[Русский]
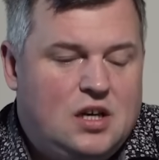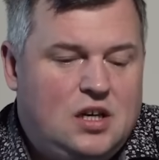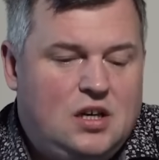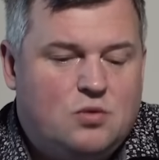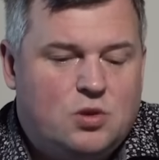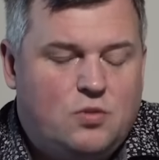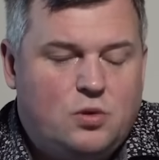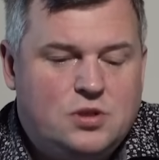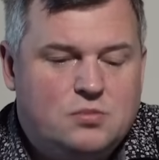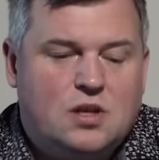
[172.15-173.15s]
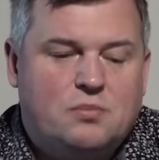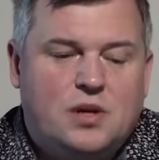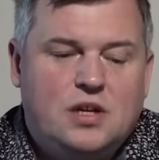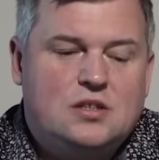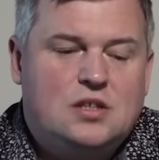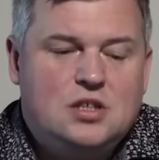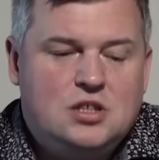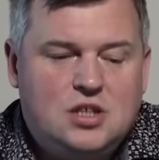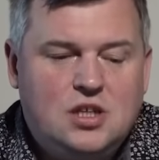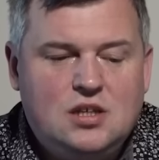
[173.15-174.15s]
И вот, в общем-то, проект
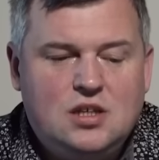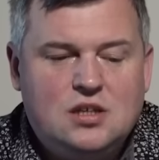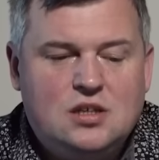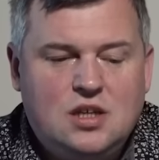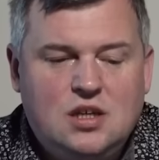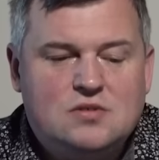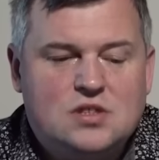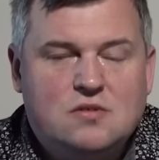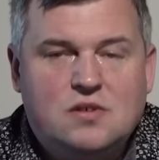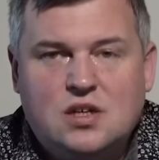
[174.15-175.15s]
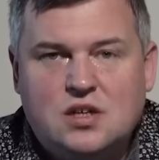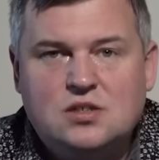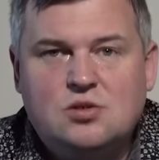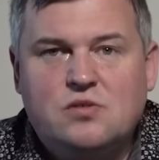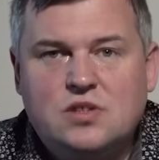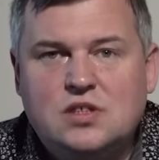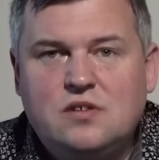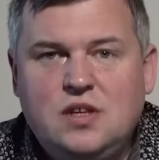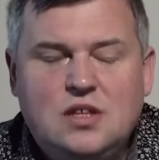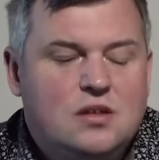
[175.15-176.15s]
решения Киевского городского
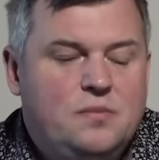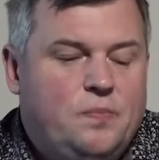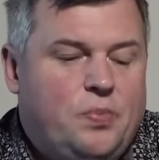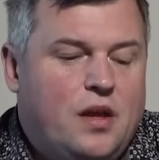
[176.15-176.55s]
совета,